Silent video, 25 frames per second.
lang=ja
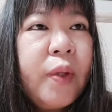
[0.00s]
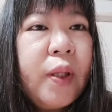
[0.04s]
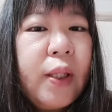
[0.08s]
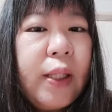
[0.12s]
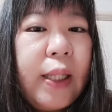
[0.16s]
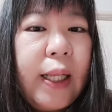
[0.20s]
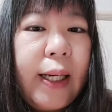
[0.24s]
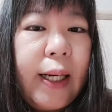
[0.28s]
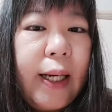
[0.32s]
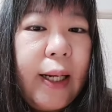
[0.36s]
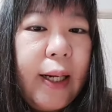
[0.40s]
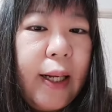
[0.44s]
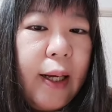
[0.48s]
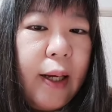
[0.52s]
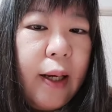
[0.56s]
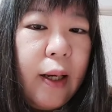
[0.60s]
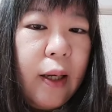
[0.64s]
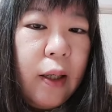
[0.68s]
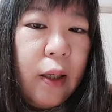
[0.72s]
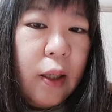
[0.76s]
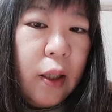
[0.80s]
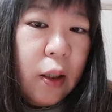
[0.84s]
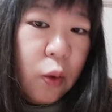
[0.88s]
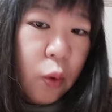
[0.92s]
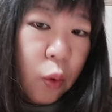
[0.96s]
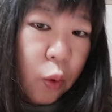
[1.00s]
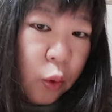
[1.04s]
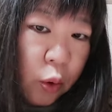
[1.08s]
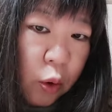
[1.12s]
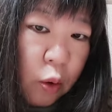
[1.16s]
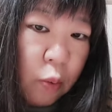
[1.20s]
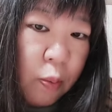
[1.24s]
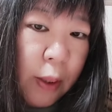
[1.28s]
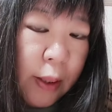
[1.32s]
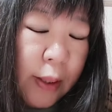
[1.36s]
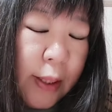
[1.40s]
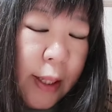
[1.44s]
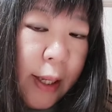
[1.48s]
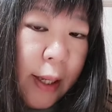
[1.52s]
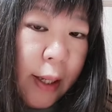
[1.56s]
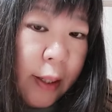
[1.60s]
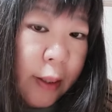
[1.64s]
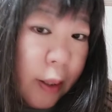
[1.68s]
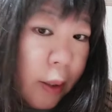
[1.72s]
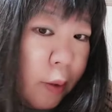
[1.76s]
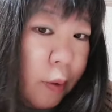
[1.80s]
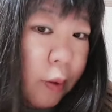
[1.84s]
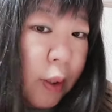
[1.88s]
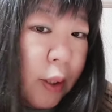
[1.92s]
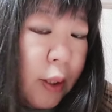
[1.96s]
だから言葉で
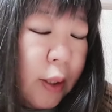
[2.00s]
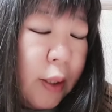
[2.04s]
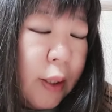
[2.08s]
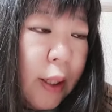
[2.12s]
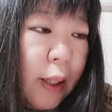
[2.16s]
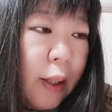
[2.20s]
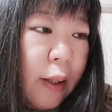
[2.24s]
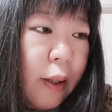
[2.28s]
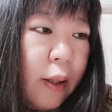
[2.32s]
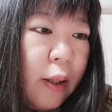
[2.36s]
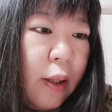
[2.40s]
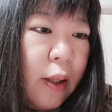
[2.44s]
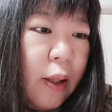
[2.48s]
エネルギーで